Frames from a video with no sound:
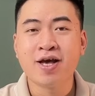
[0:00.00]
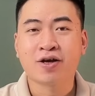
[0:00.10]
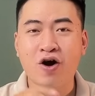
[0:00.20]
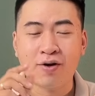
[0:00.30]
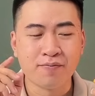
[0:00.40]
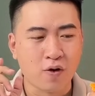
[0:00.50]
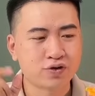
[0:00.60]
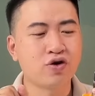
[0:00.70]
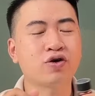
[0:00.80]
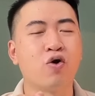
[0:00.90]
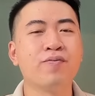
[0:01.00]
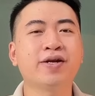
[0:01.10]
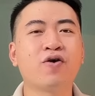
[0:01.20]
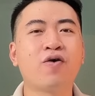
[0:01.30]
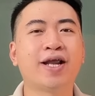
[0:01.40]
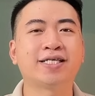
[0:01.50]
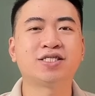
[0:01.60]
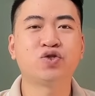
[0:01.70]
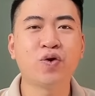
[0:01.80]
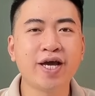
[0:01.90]
Còn một số củ micro là
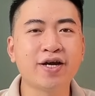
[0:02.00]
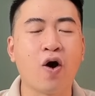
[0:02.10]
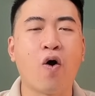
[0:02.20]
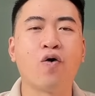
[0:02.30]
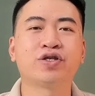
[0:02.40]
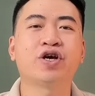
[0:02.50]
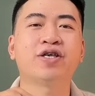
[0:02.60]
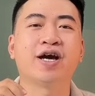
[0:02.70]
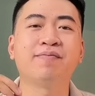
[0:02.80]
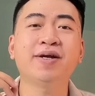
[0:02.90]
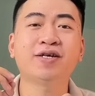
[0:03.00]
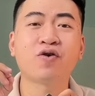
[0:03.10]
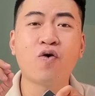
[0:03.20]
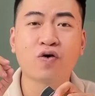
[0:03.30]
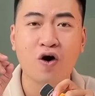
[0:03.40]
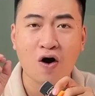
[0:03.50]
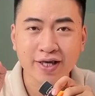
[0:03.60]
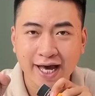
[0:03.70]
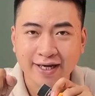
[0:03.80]
chuyên độ cho những micro có dây.